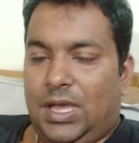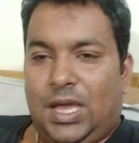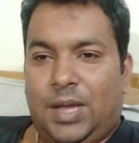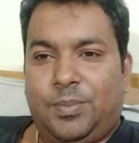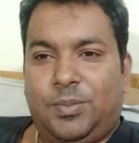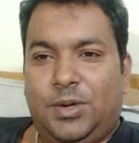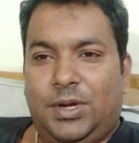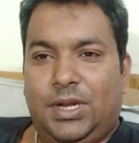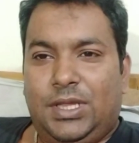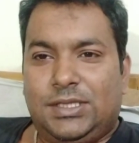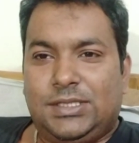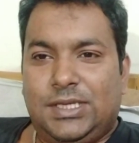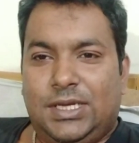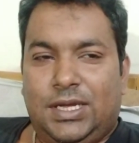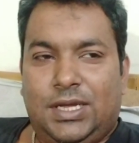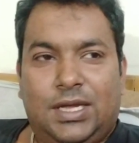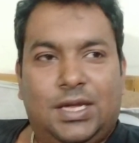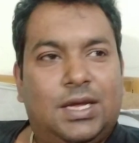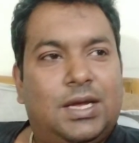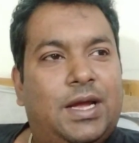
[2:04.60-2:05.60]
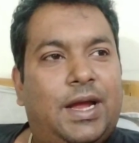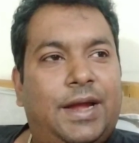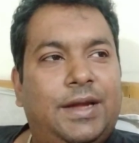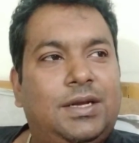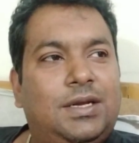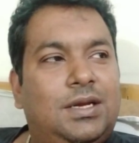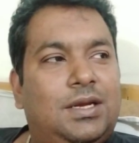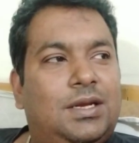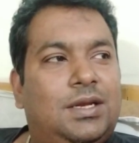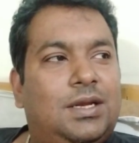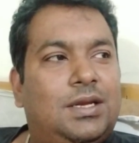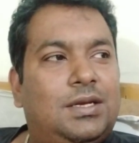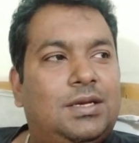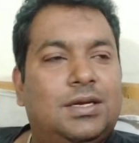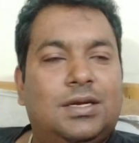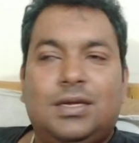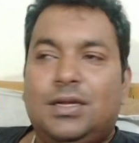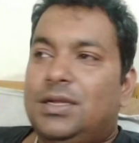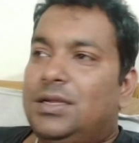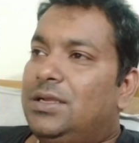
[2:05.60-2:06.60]
আপনার এই যে গাইড নিলেন
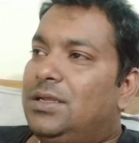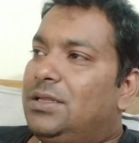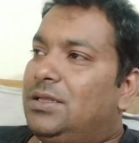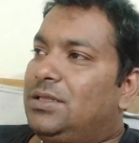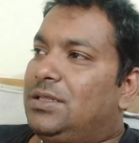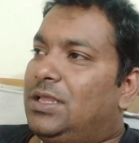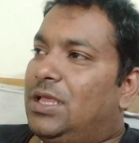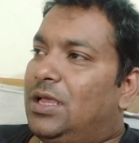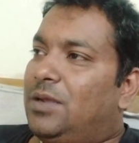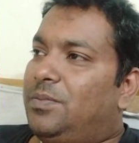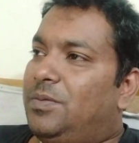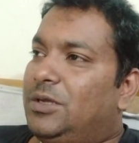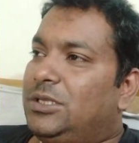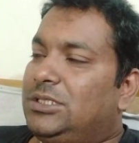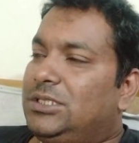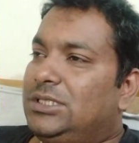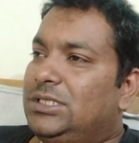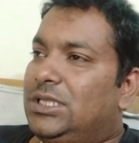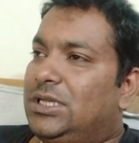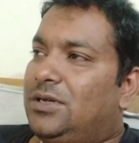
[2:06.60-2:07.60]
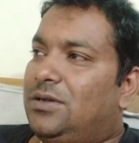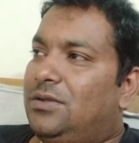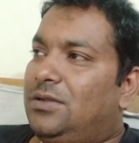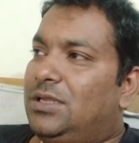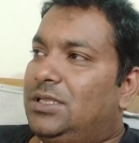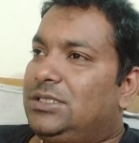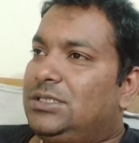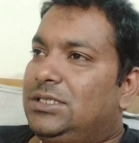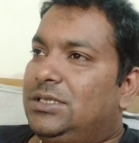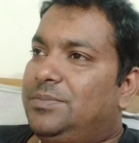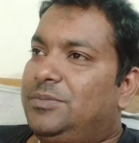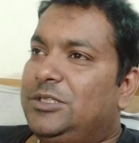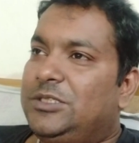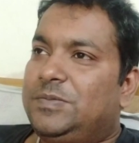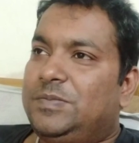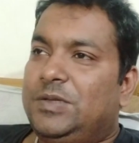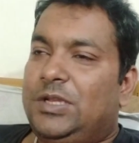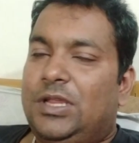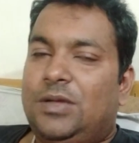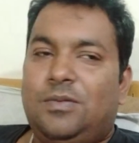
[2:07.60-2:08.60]
তারপরে চিন্তা করলেন যে
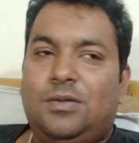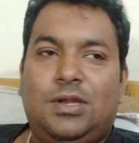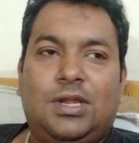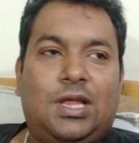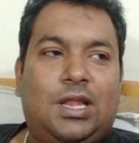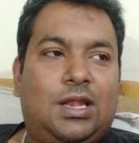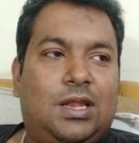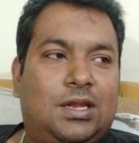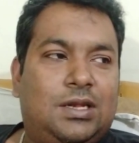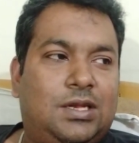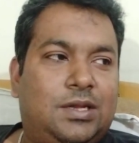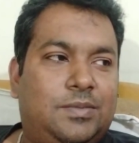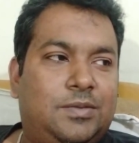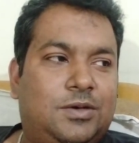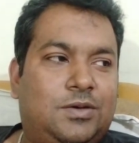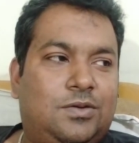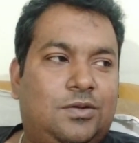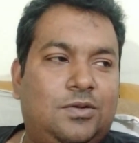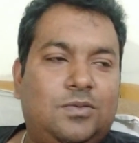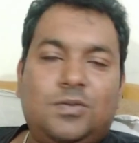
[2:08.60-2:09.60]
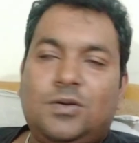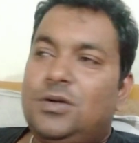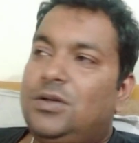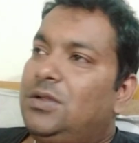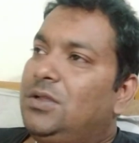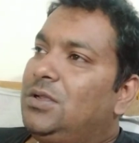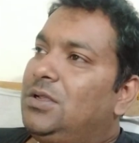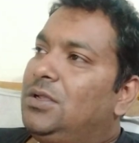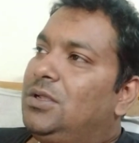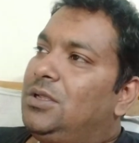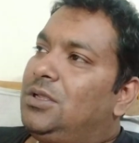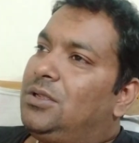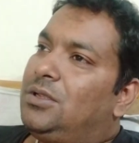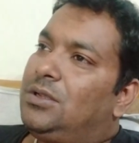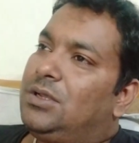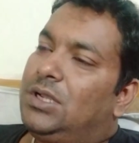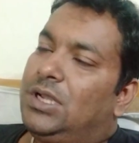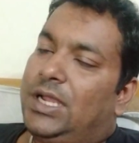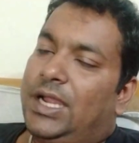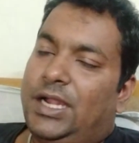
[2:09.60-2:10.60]
বিসমিল্লা বললে আল্লাহর নামে খুলবো
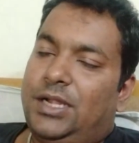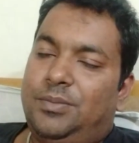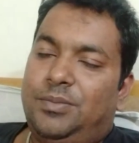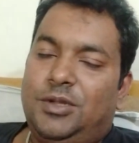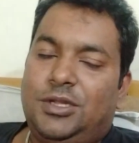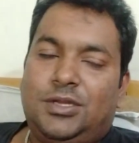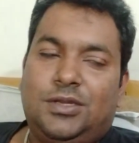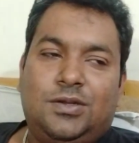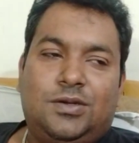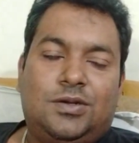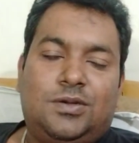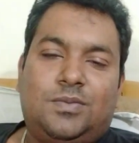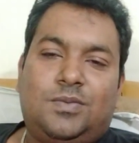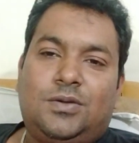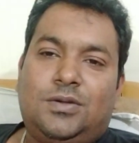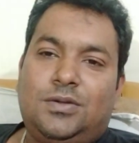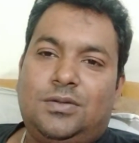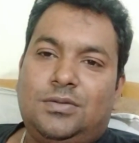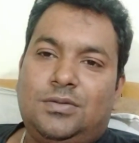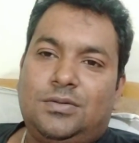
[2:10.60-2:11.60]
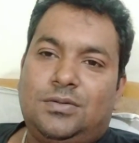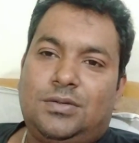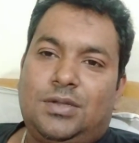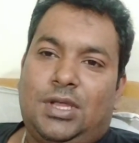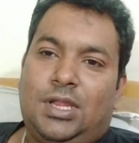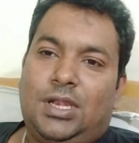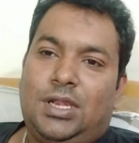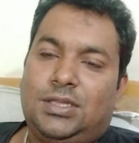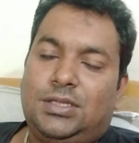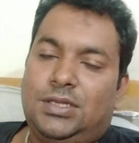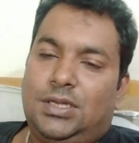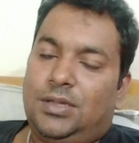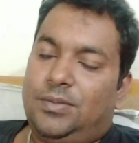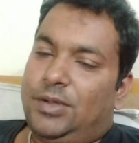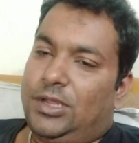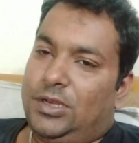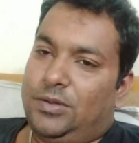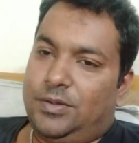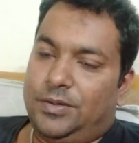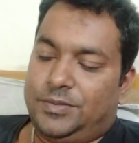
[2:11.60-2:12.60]
গাইড বিক্রি করব আল্লাহ দিলে
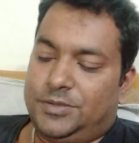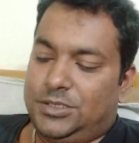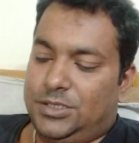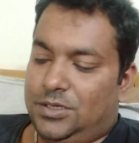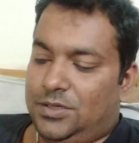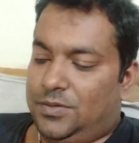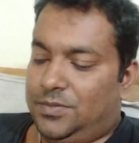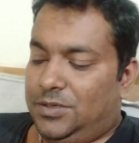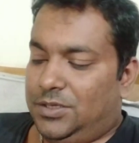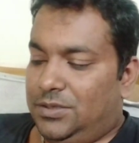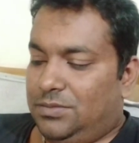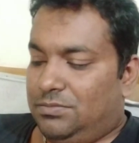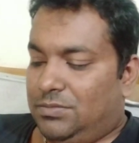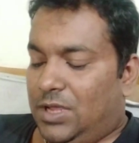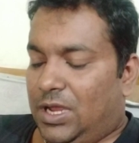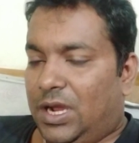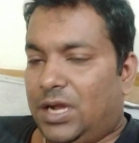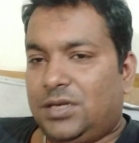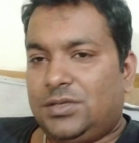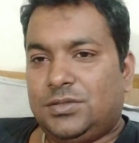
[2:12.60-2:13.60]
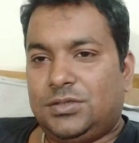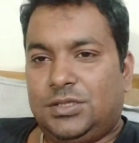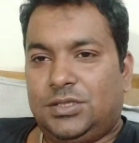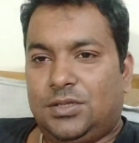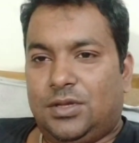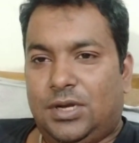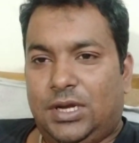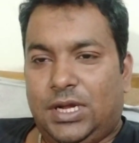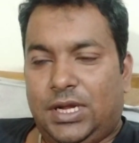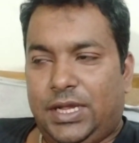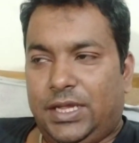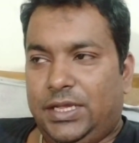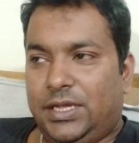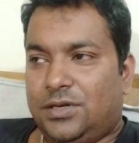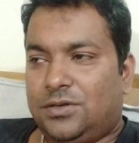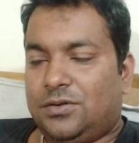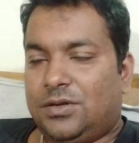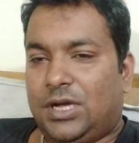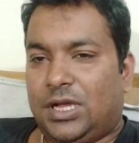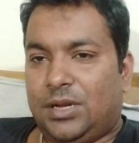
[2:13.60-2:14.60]
ভালো ব্যবসা হবে আর যদি ধরা খাই
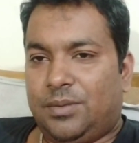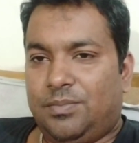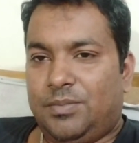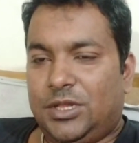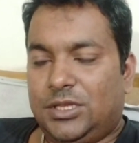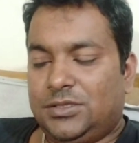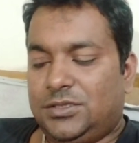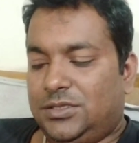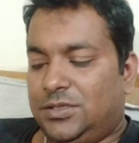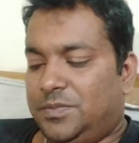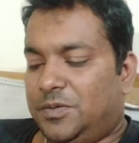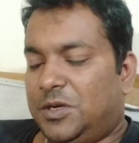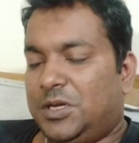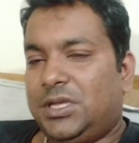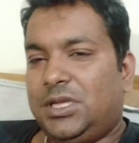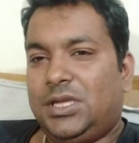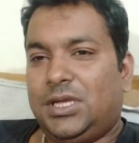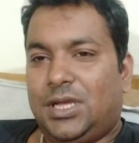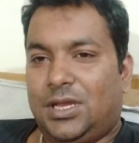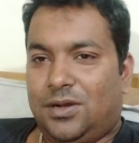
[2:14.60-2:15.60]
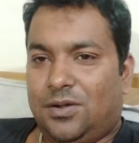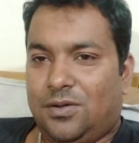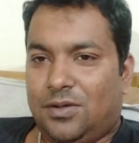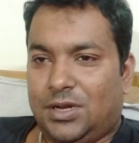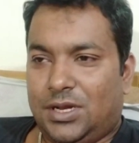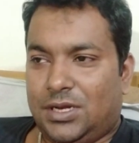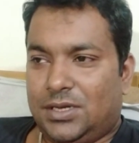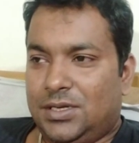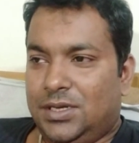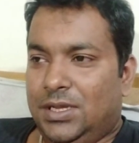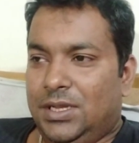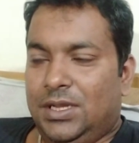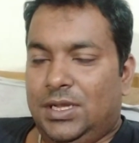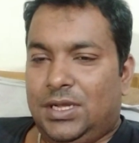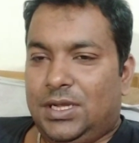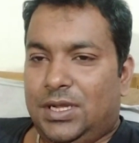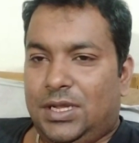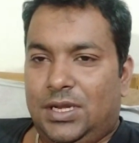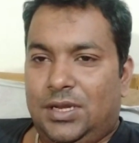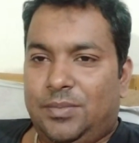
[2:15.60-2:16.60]
একটু খারাপ মাল যদি পড়ে কি আর করার
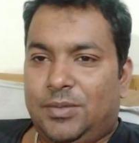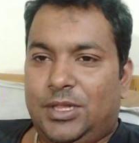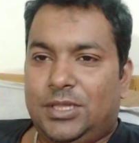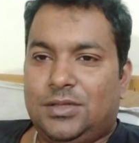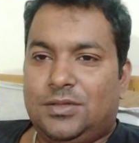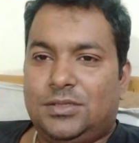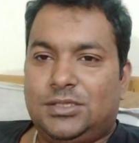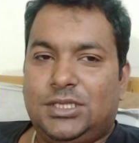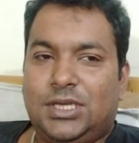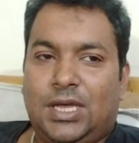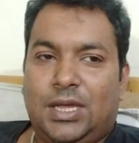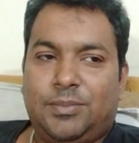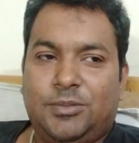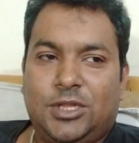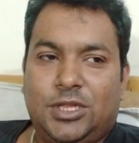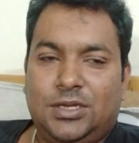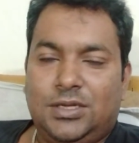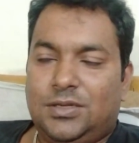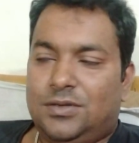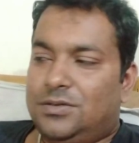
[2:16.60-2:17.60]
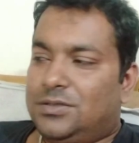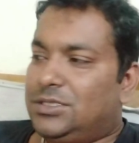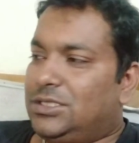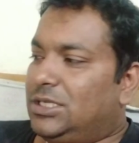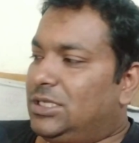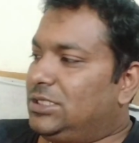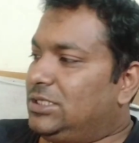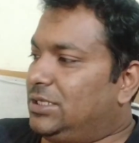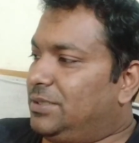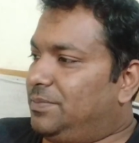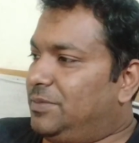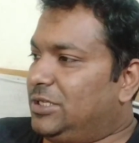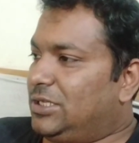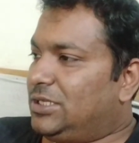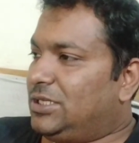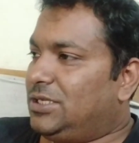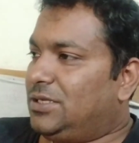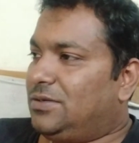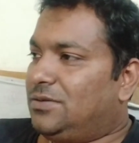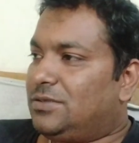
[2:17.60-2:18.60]
কারণ এই মাল তো যে আমদানি করছে যে
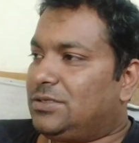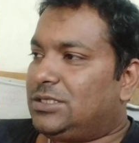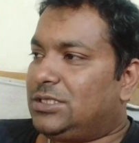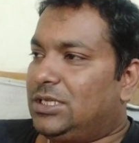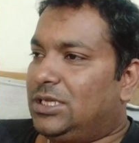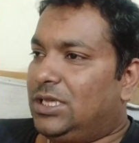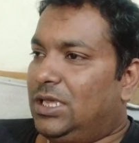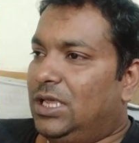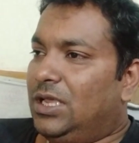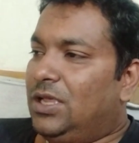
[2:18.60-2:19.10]
বিক্রি করছে